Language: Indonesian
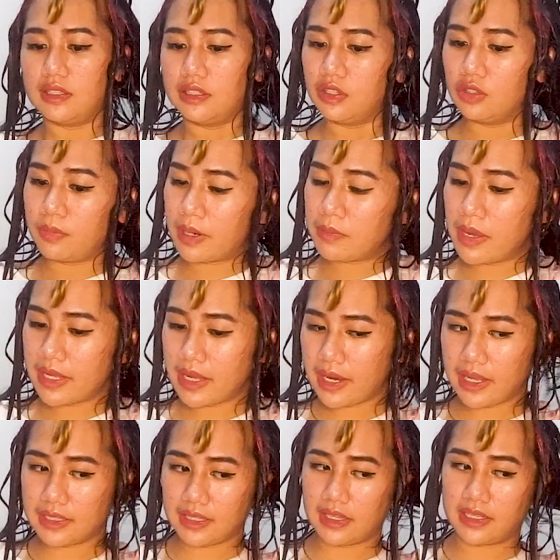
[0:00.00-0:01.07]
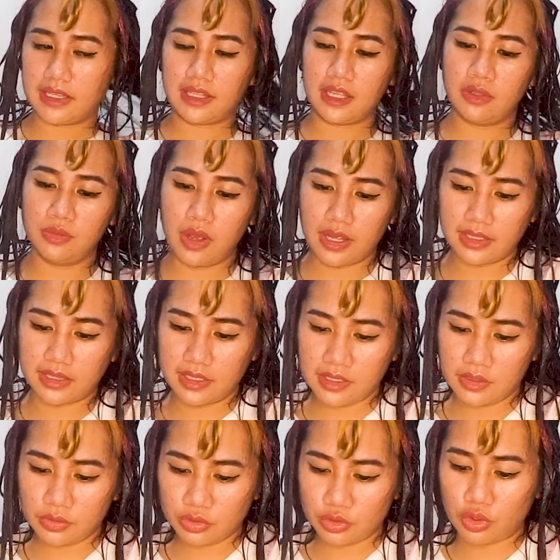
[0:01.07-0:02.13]
lumayan banyak ya ternyata dua ini
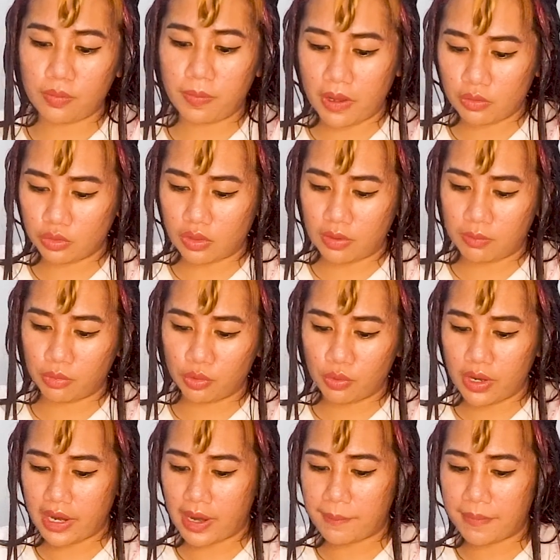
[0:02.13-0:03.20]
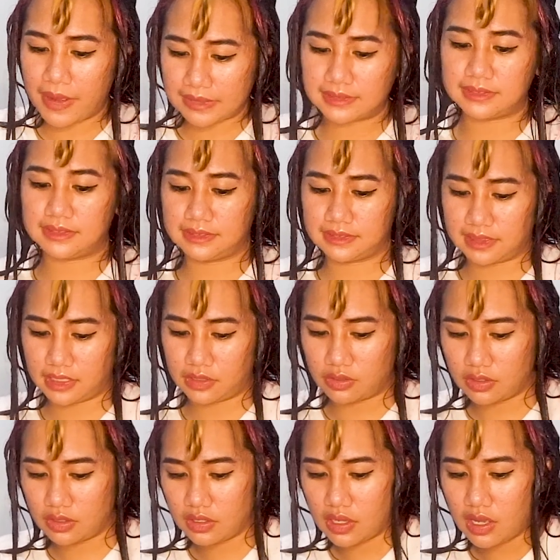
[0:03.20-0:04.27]
yuk cukuplah untuk rambut gue ngepas gitu
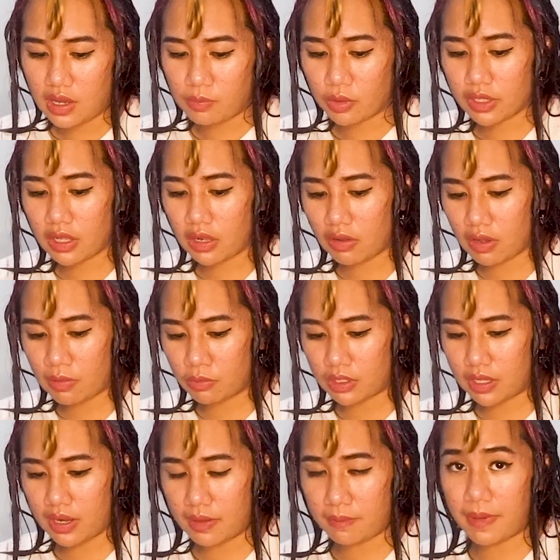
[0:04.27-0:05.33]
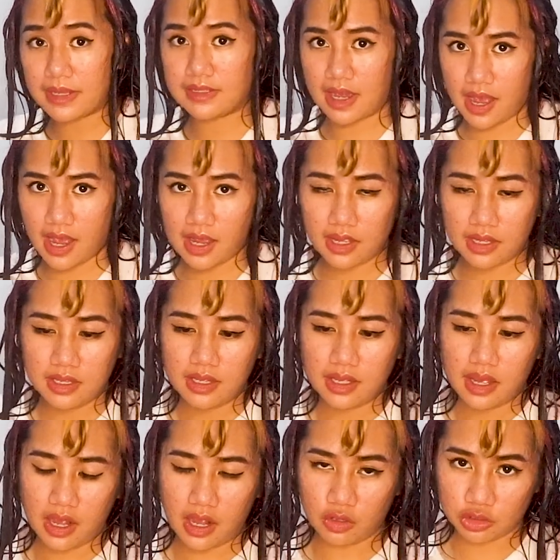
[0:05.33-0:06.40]
mungkin kalau rambut kalian panjang
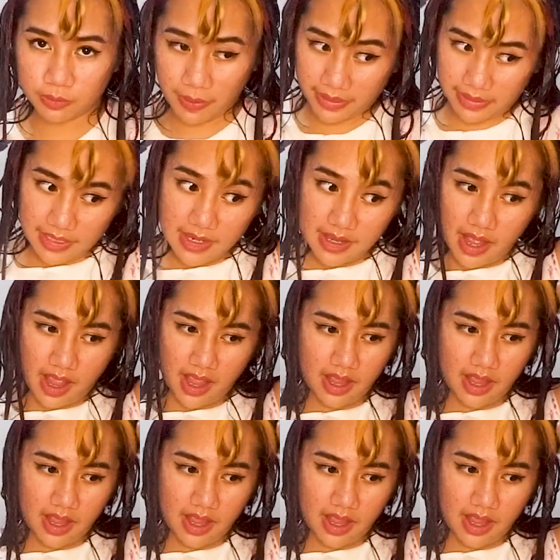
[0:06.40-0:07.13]
harus pakai tiga